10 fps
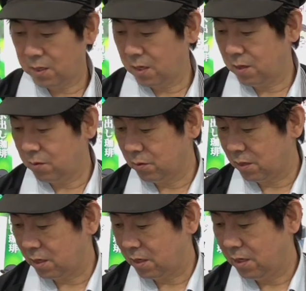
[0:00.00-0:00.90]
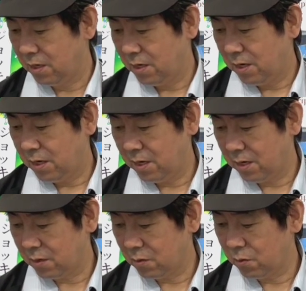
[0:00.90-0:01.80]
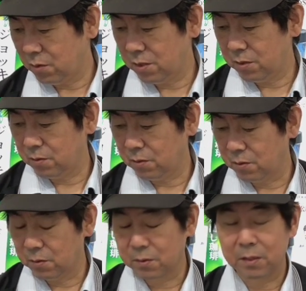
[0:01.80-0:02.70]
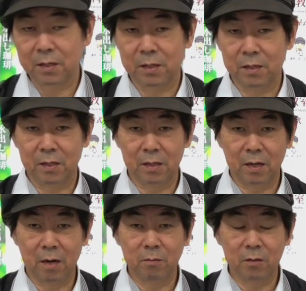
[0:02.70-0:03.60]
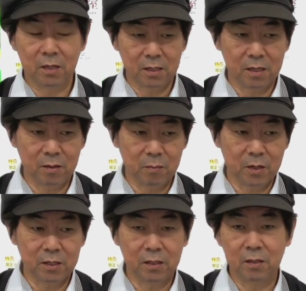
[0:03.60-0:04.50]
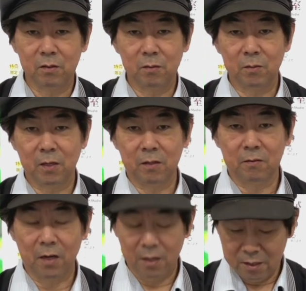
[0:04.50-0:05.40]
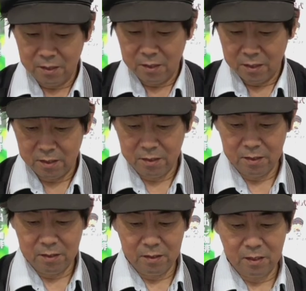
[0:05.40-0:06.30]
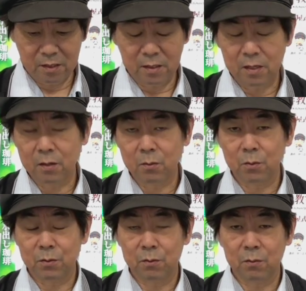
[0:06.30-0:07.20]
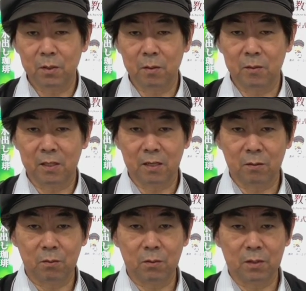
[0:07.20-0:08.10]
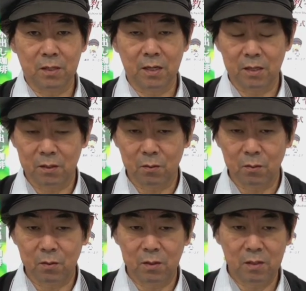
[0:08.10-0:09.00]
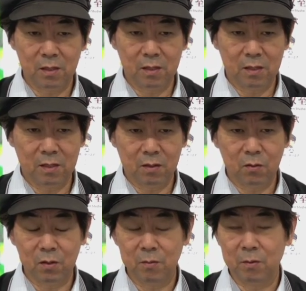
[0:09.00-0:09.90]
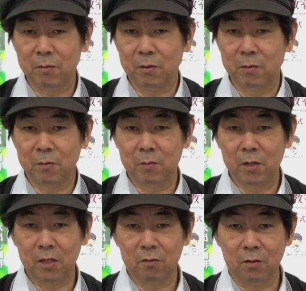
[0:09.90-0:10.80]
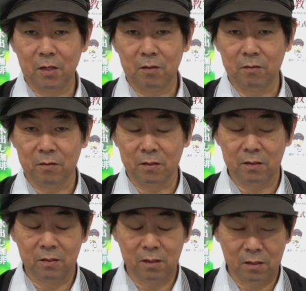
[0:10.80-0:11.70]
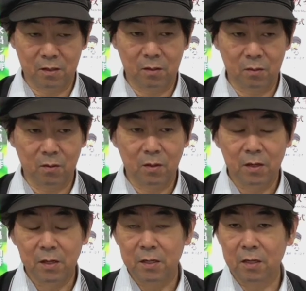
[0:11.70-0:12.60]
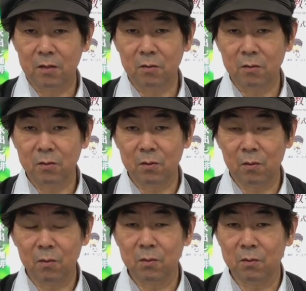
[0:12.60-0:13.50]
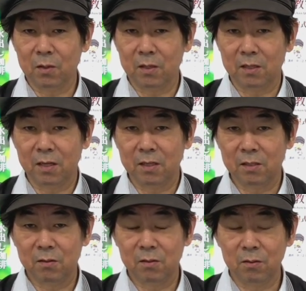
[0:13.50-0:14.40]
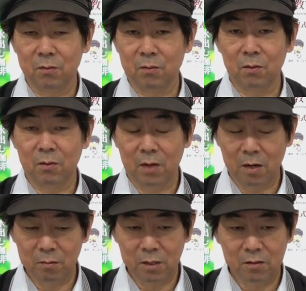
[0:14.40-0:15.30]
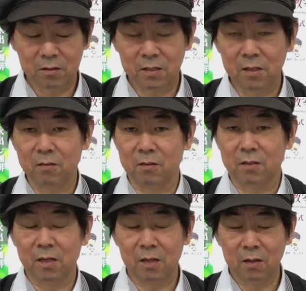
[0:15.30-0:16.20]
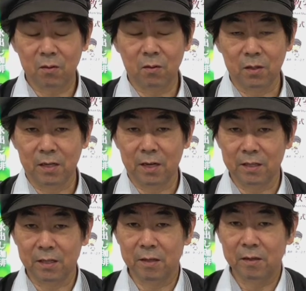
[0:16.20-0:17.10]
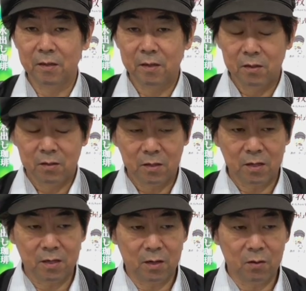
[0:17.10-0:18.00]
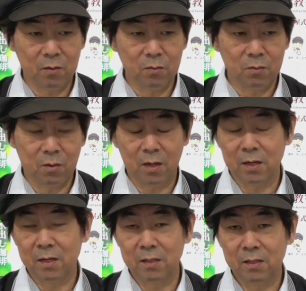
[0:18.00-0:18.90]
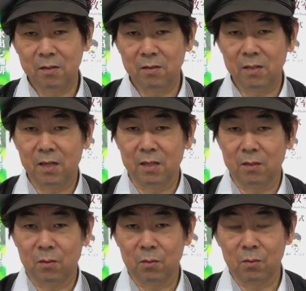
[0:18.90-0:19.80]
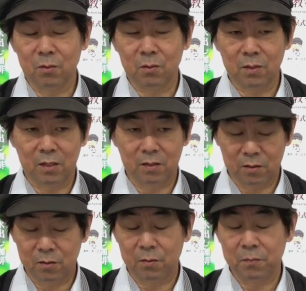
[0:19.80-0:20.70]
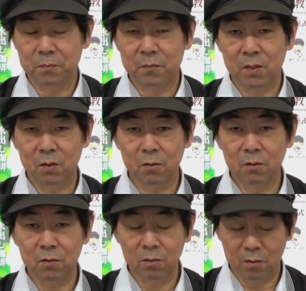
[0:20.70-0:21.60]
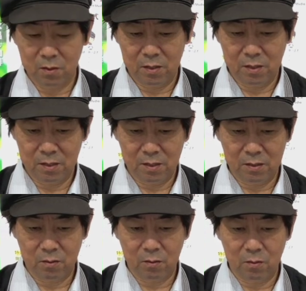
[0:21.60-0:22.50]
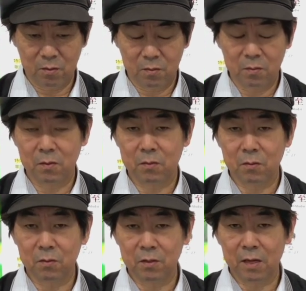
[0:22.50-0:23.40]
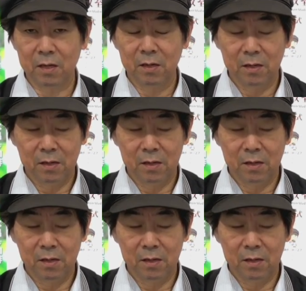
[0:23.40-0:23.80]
あほいから、えー、コーヒーを、えー、油で焙煎する場合は、えー、大体250度ぐらいまで上げておいてそこに、えー、コーヒー豆をビャッと入れるんですけど結局温度が下がりすぎると油吸っちゃうんですねコーヒーがねだから温度上がりすぎないことなんですよそうすると,、えーと、当然、